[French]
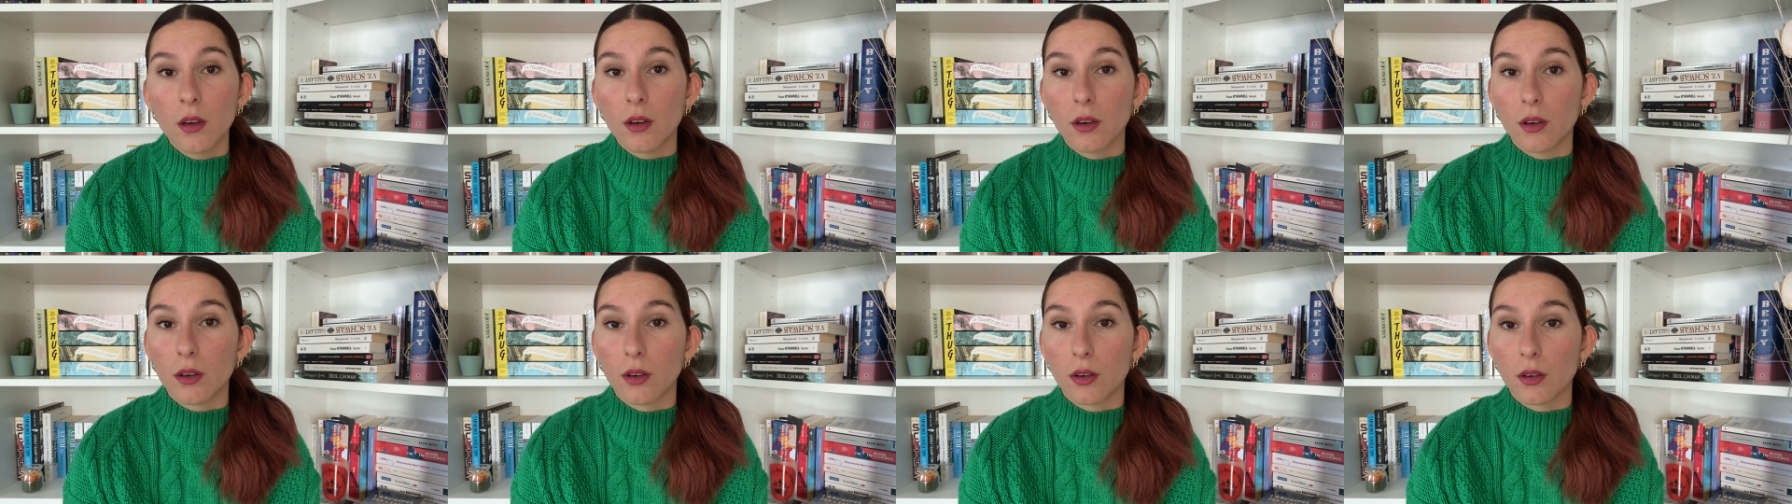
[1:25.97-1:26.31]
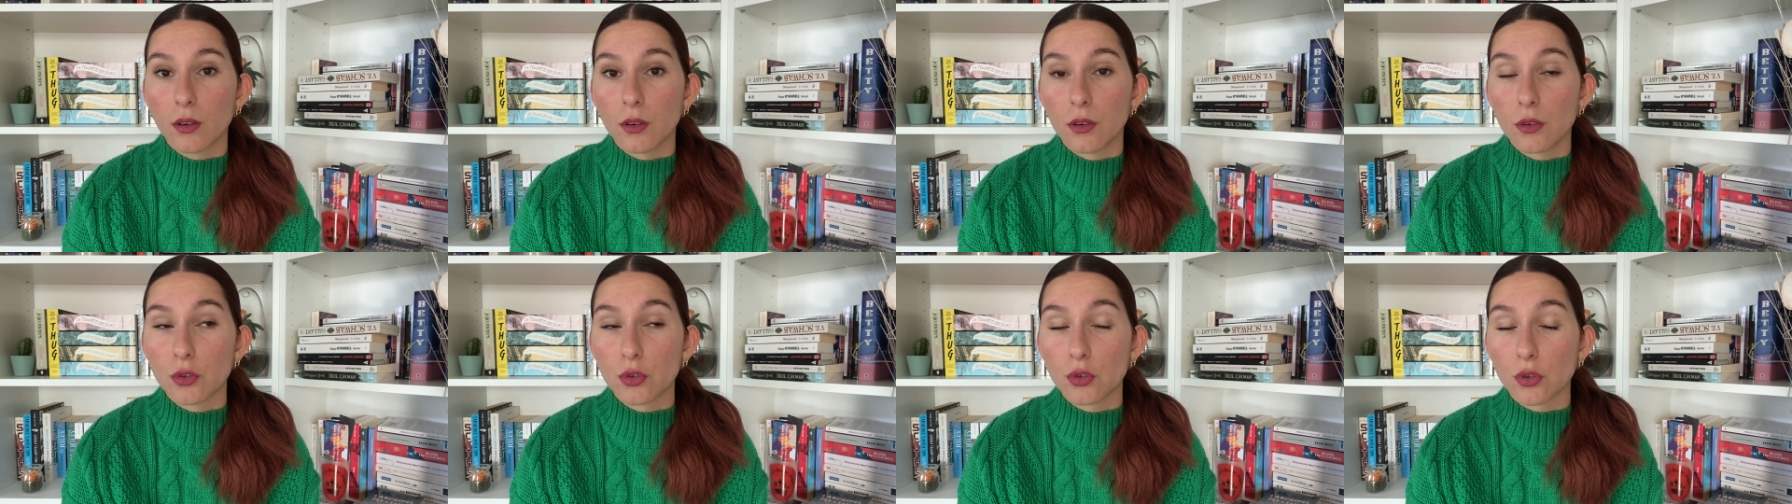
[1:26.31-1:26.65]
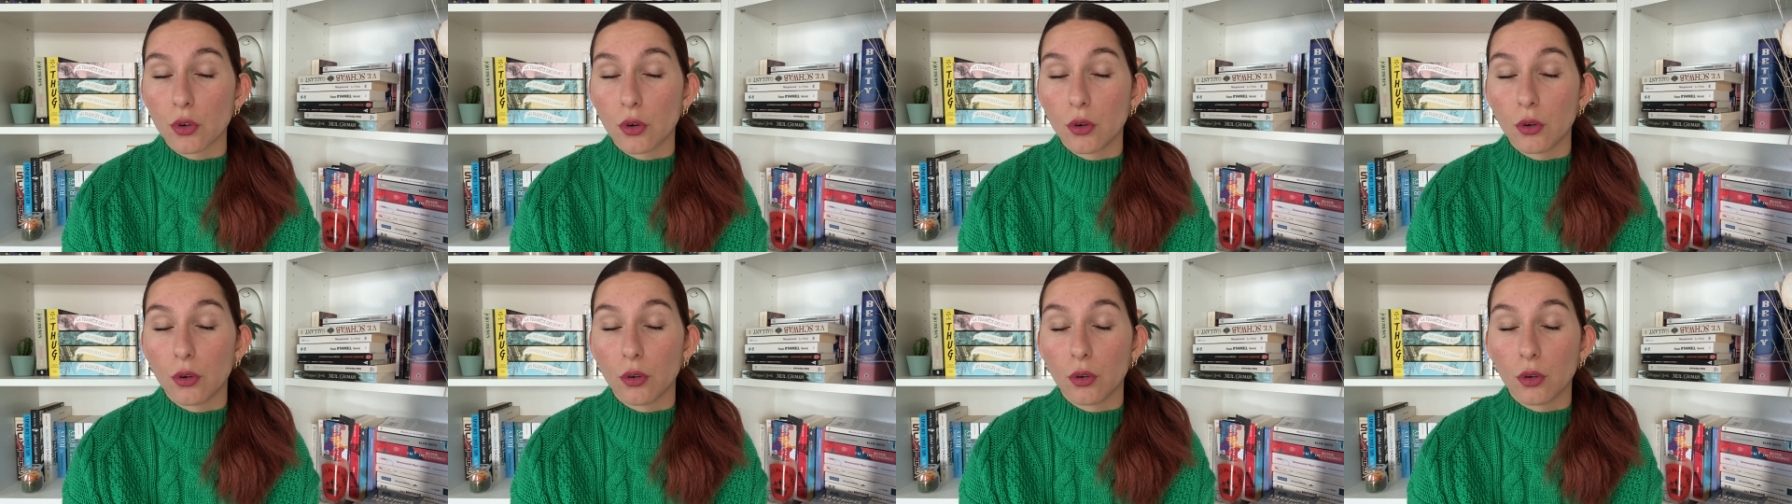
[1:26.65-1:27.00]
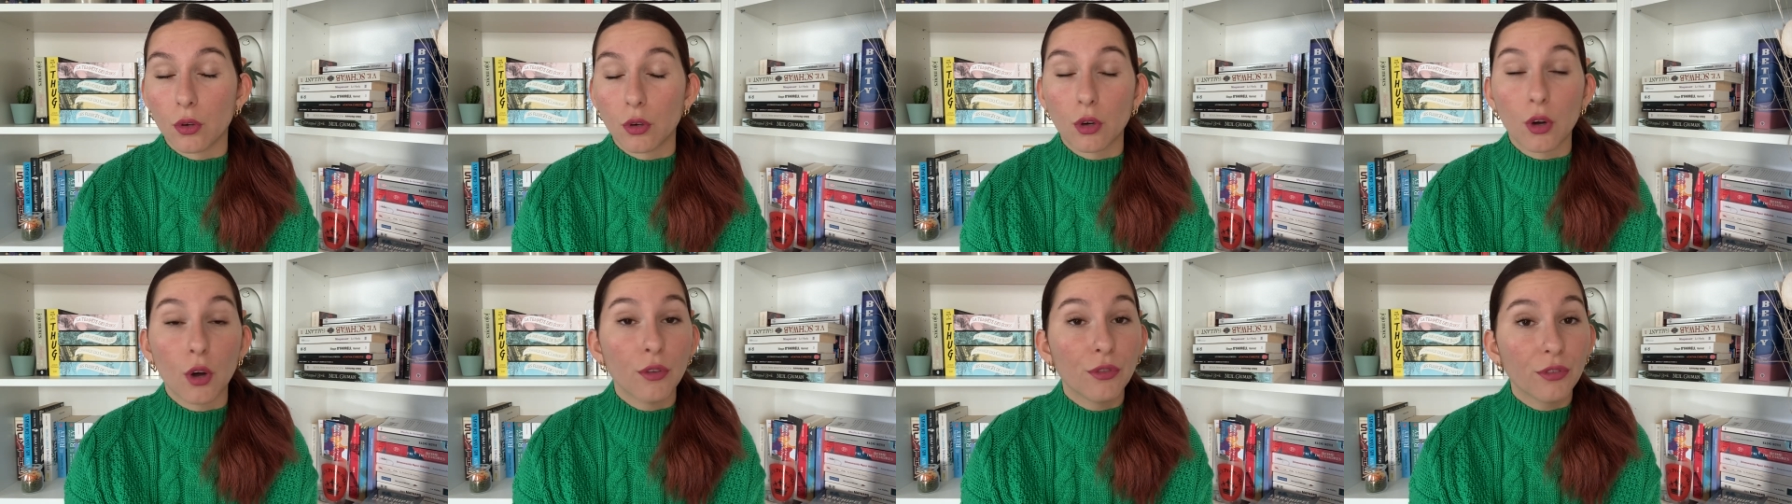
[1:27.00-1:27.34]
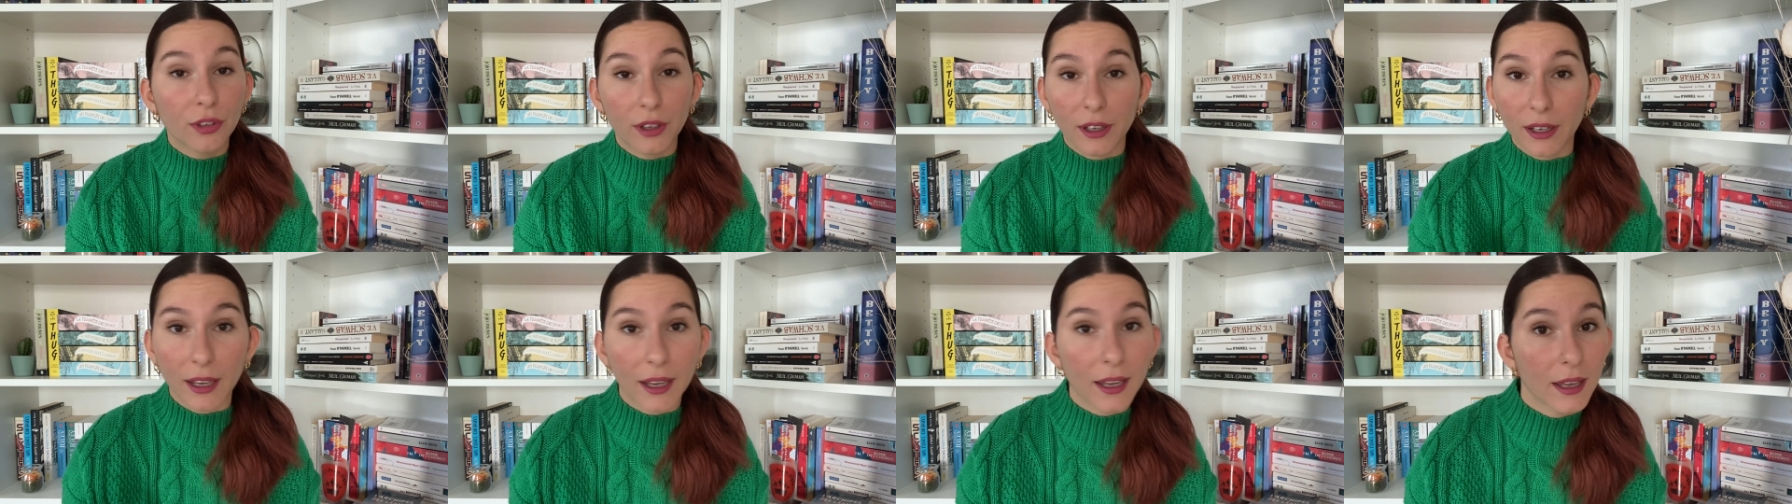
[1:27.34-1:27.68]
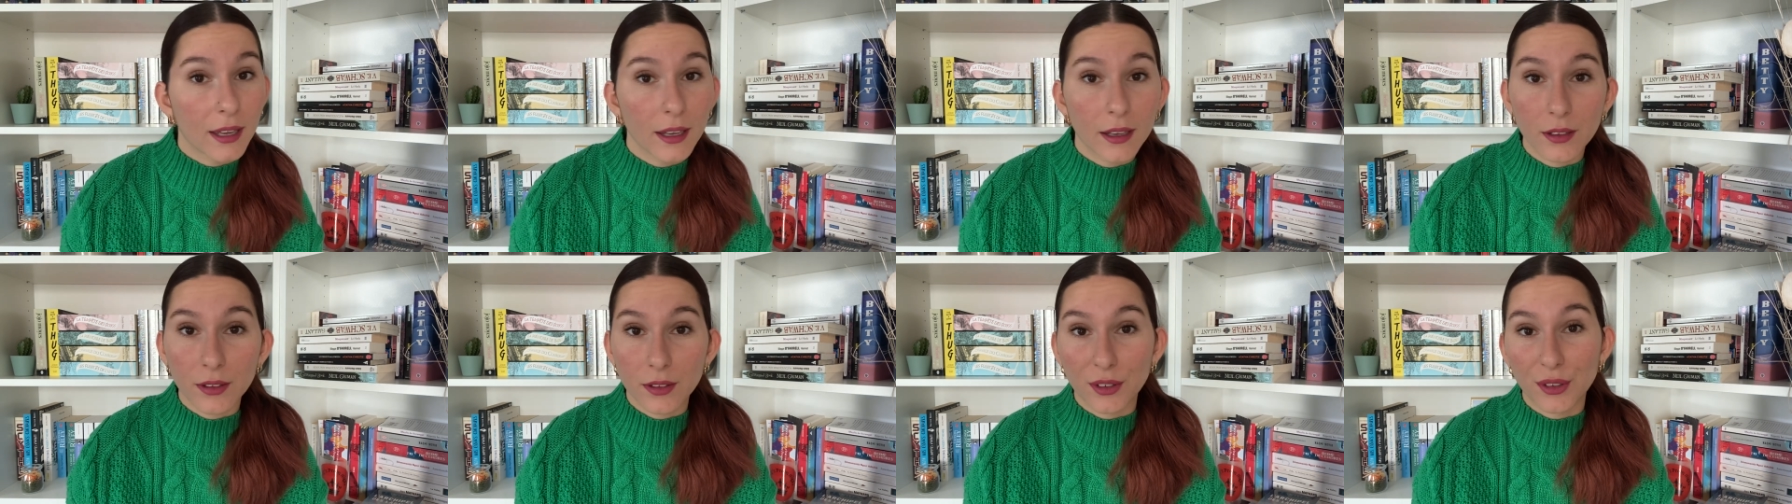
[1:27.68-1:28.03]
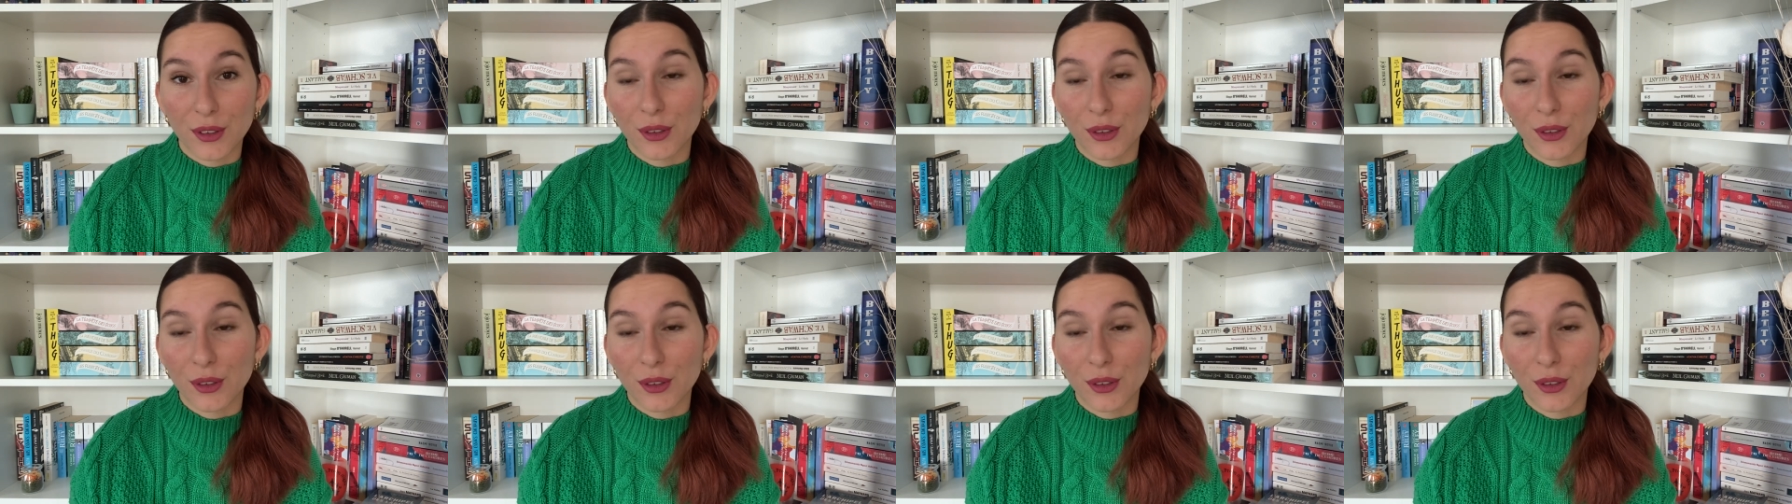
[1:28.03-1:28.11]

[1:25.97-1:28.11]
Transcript: euh, j'en referai